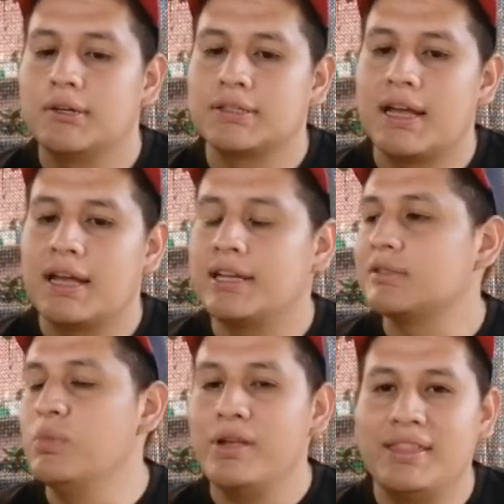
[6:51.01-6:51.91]
O sea,
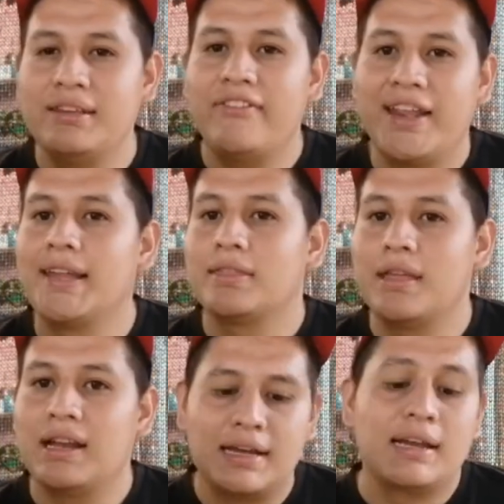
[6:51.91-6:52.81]
es muy
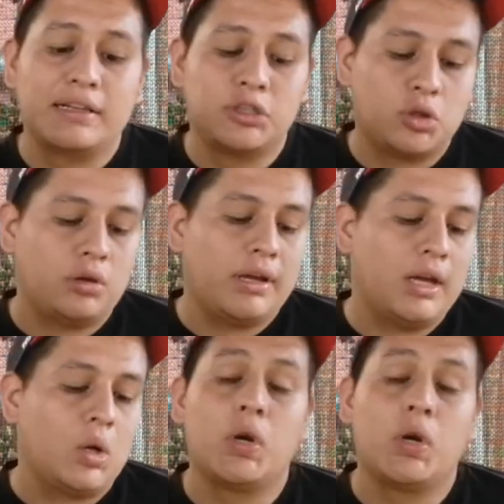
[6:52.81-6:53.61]
diferente al calancho de